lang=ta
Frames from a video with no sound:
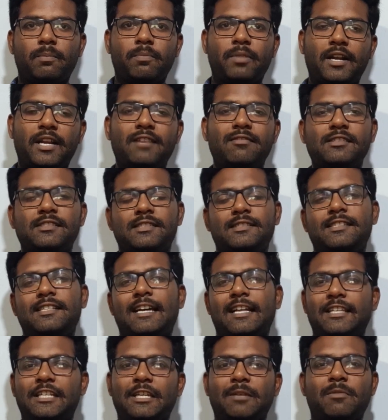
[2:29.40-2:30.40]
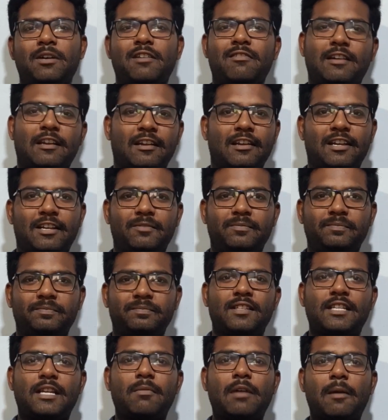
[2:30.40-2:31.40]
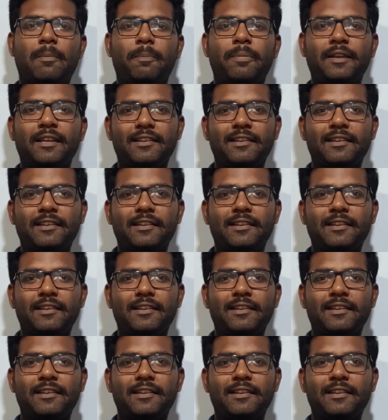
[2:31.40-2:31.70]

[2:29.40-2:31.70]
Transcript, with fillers: பண வசதி அதிகமாக வரலாம் நம்ம அப்போ